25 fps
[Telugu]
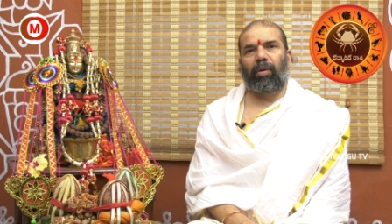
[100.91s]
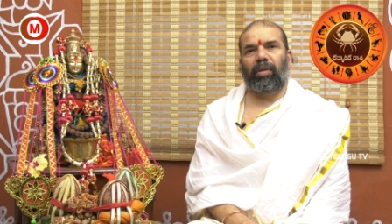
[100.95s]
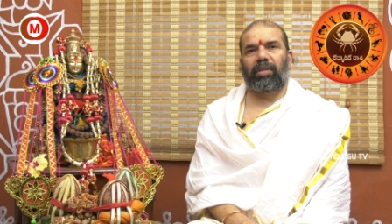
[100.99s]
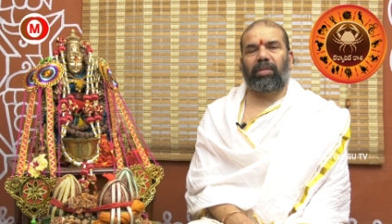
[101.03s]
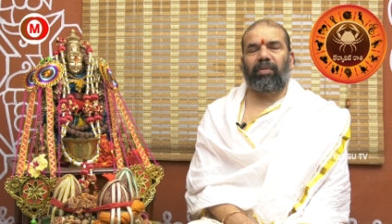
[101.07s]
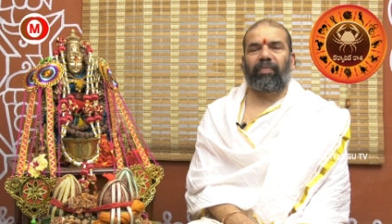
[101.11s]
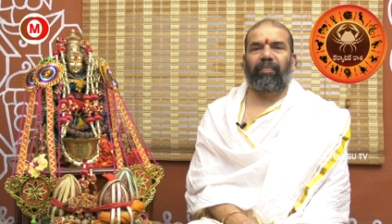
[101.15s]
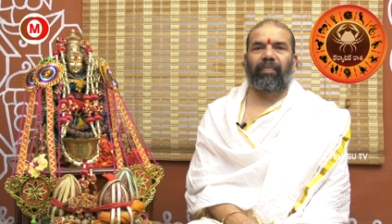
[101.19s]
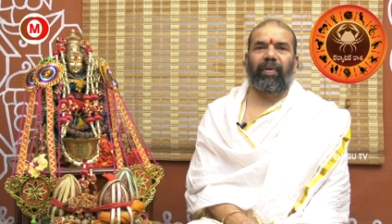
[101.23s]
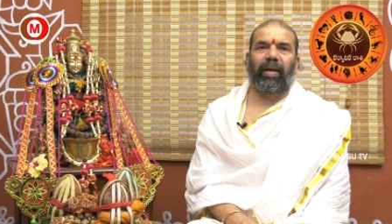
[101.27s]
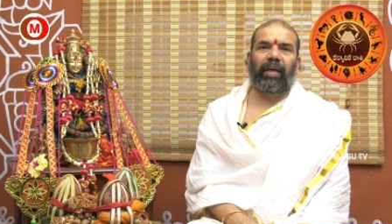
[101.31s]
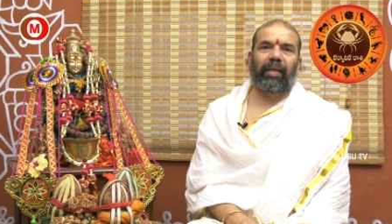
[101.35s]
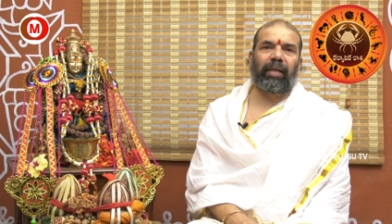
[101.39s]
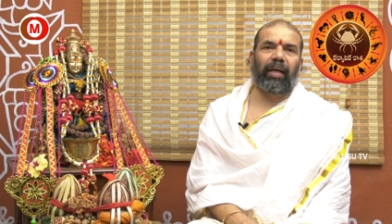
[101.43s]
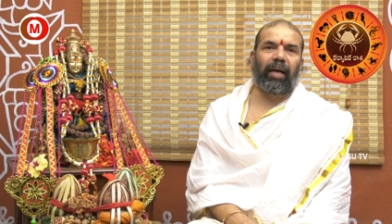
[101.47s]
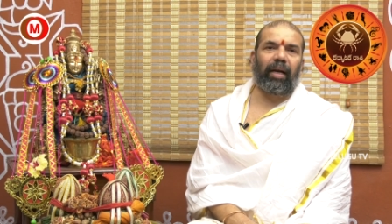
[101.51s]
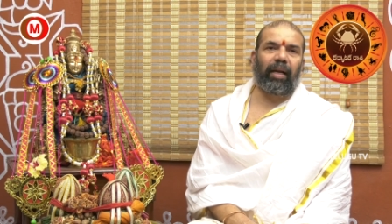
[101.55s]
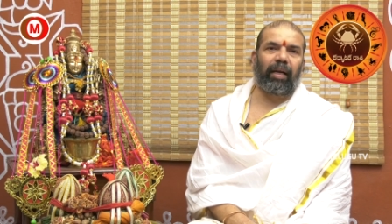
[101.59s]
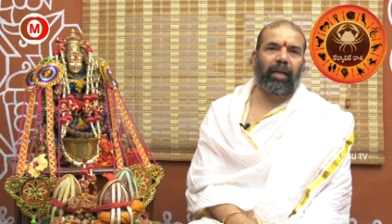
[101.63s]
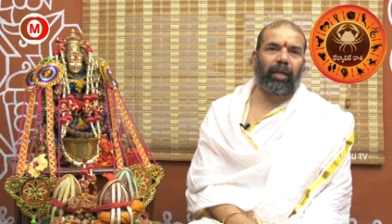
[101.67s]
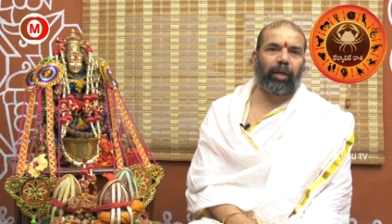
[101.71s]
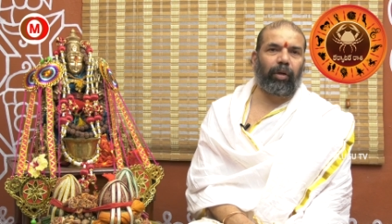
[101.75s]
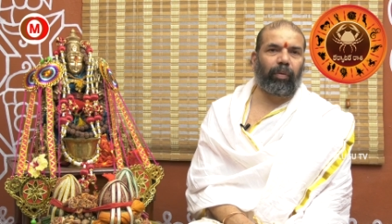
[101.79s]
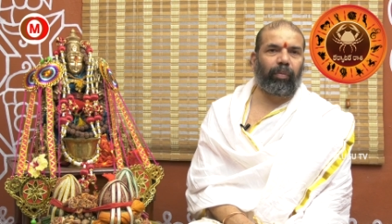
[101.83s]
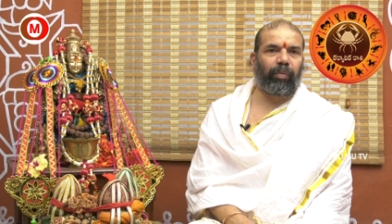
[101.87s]
కోసం
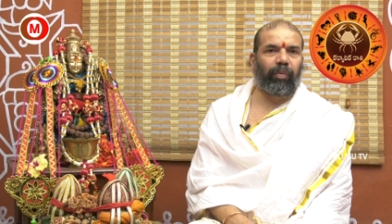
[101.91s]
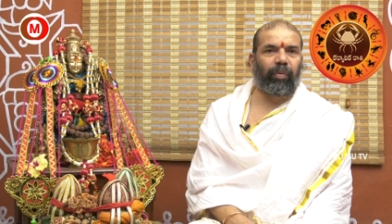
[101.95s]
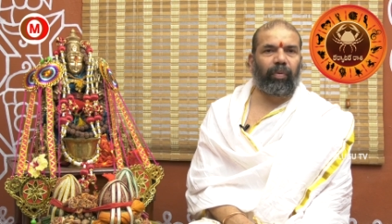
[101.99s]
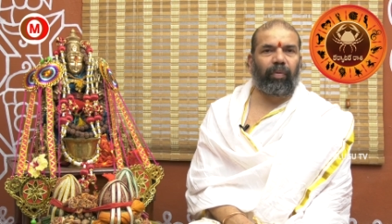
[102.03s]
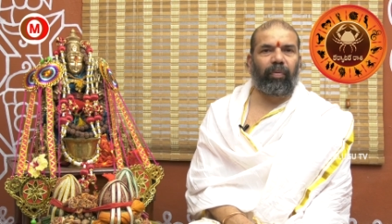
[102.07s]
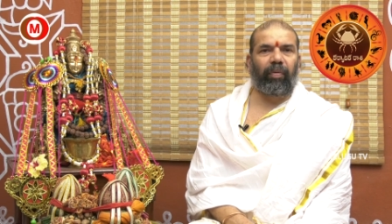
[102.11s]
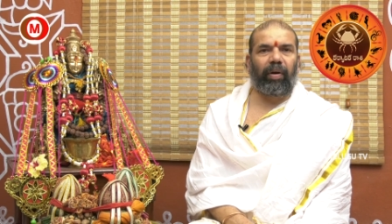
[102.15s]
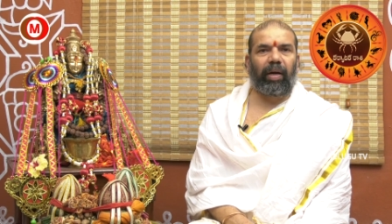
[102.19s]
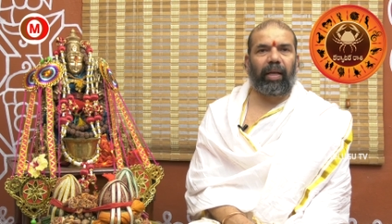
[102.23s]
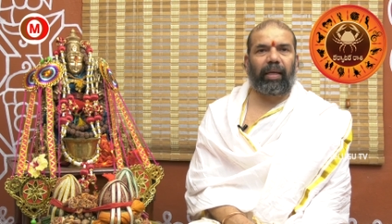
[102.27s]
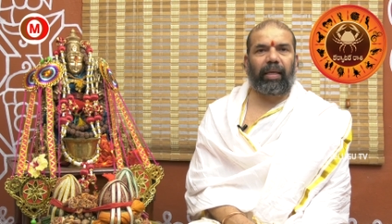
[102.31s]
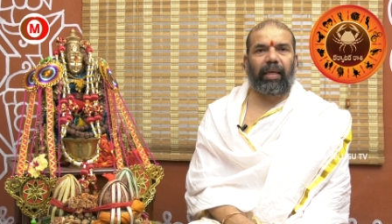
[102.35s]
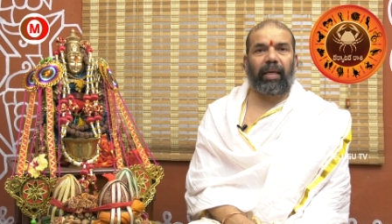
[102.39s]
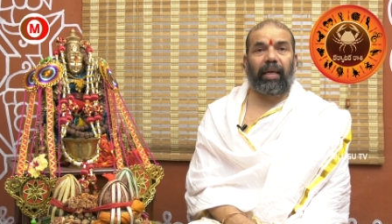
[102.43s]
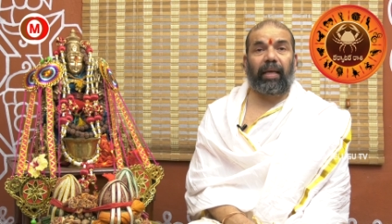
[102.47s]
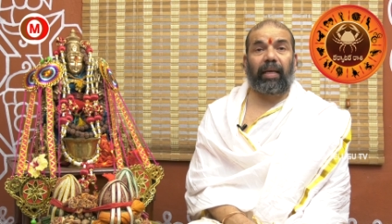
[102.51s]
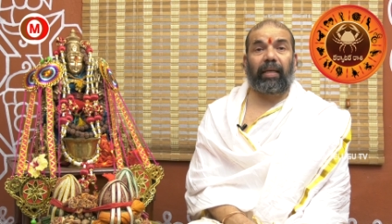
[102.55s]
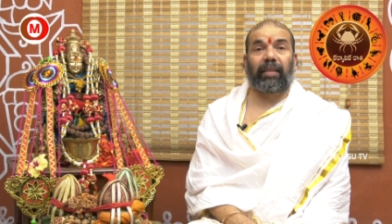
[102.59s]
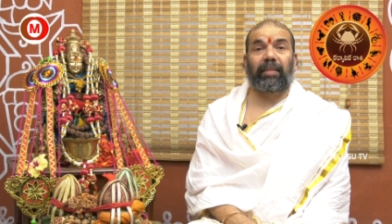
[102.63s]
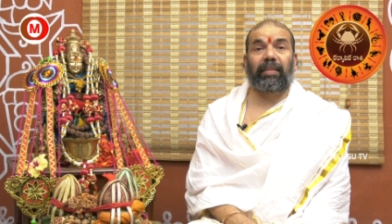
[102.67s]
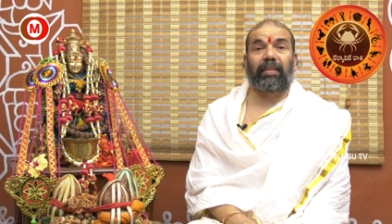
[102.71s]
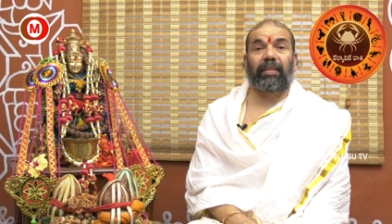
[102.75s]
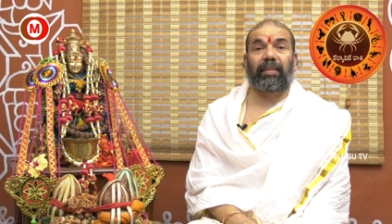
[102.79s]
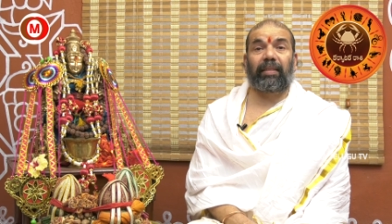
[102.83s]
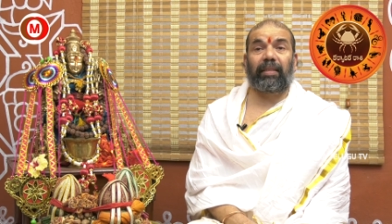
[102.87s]
వేటాడేటటువంటి వాళ్ళకి
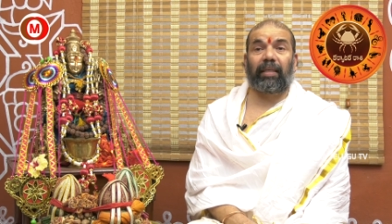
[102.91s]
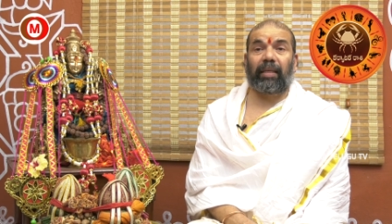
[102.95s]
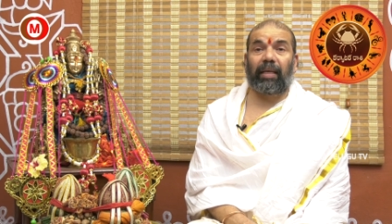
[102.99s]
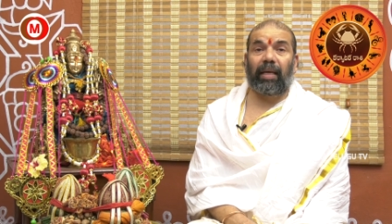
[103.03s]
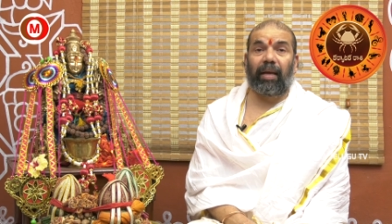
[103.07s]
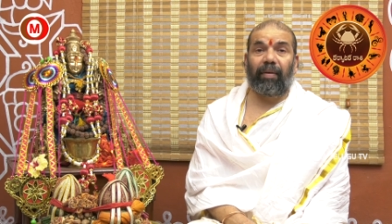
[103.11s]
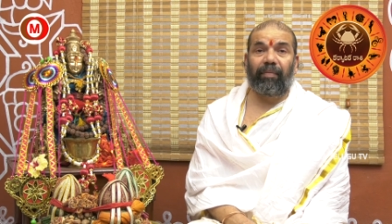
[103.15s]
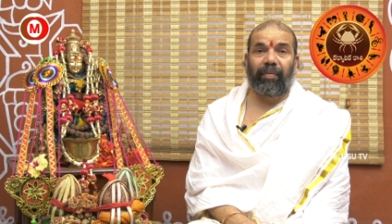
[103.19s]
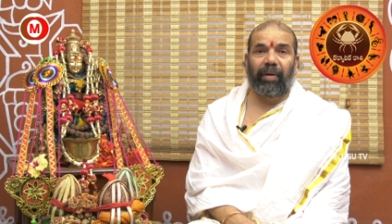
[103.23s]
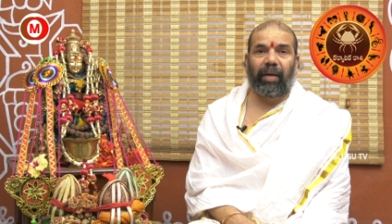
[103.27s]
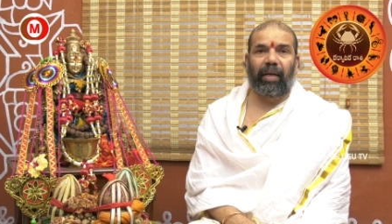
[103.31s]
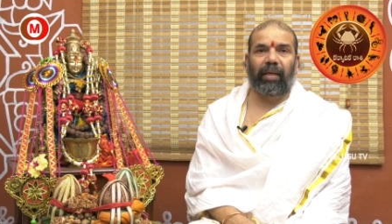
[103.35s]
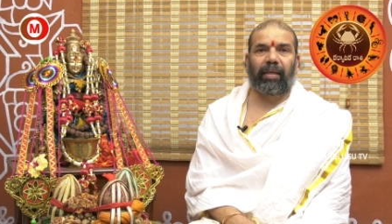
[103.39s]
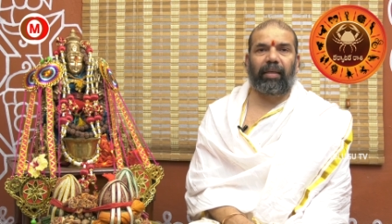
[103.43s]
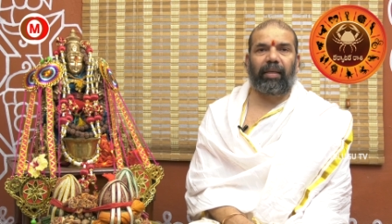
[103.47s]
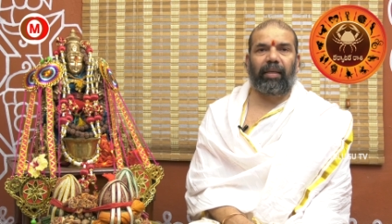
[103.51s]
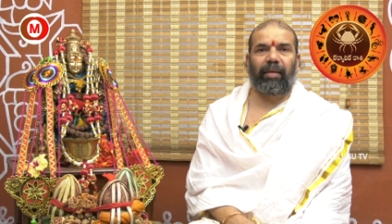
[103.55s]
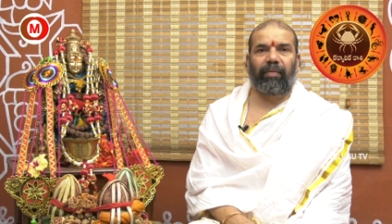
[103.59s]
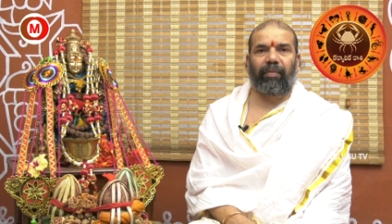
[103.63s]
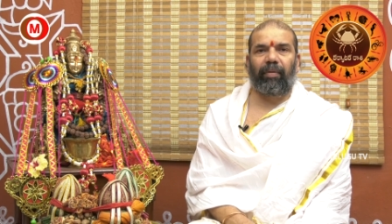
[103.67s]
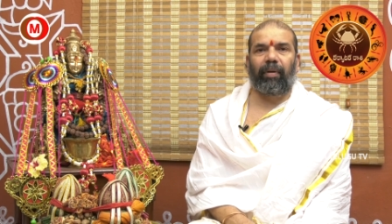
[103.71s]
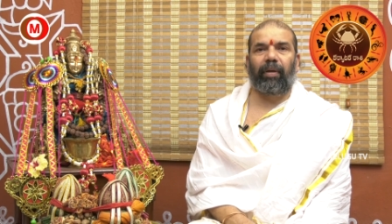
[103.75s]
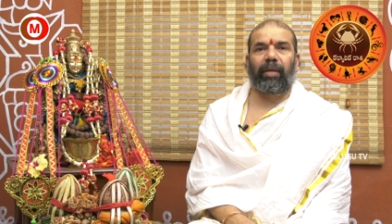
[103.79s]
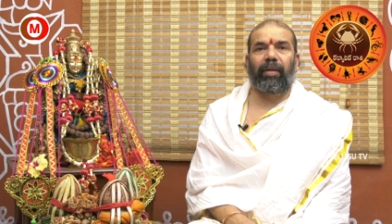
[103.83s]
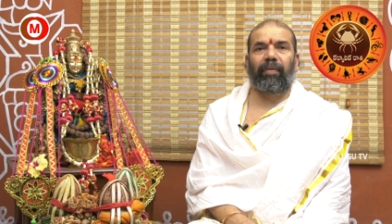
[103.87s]
ఖచ్చితంగా వీళ్ళకి
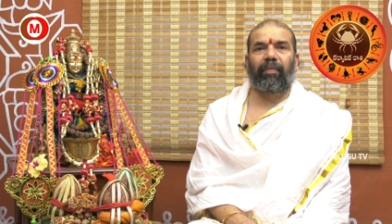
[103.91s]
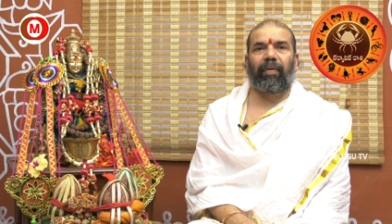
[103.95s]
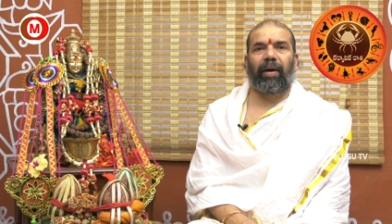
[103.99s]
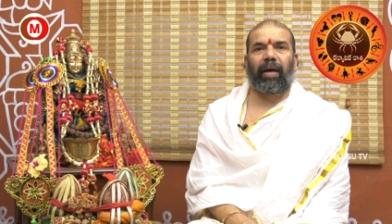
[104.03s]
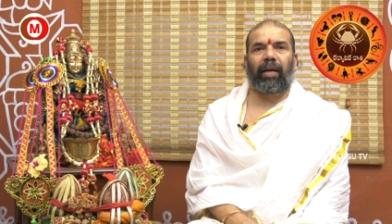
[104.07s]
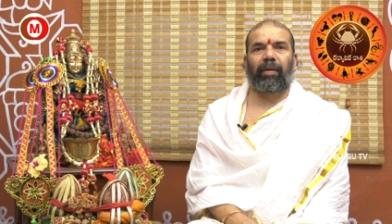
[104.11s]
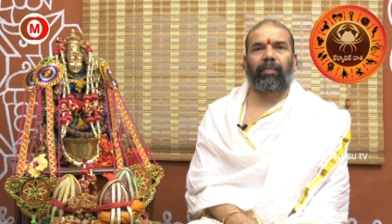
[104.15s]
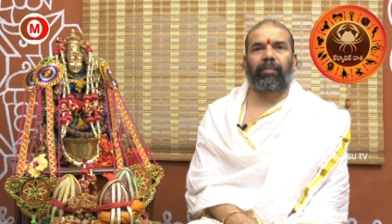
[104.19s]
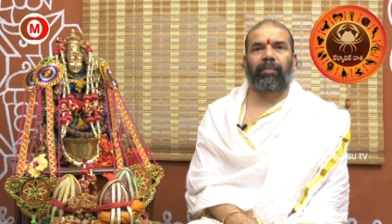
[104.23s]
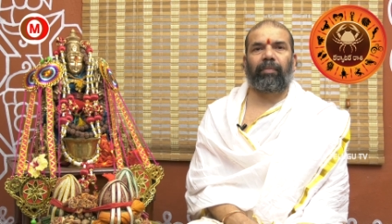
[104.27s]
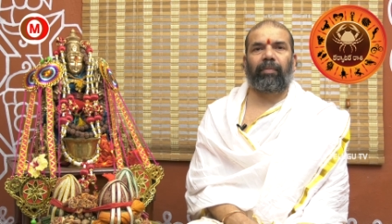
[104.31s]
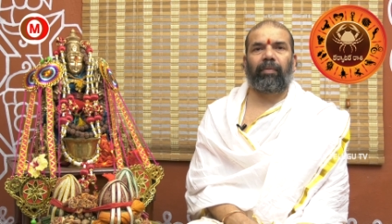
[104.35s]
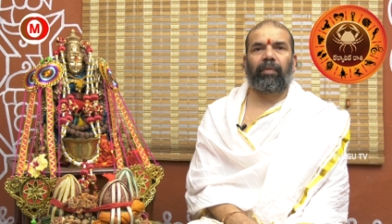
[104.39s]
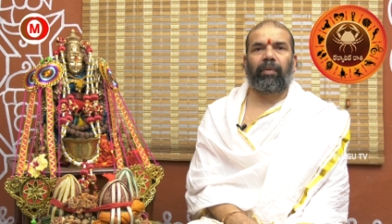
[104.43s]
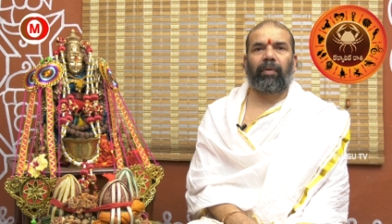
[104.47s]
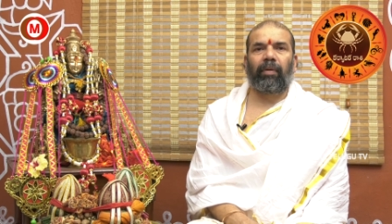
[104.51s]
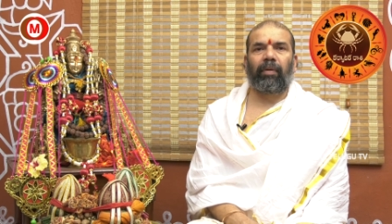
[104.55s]
ఈ వారం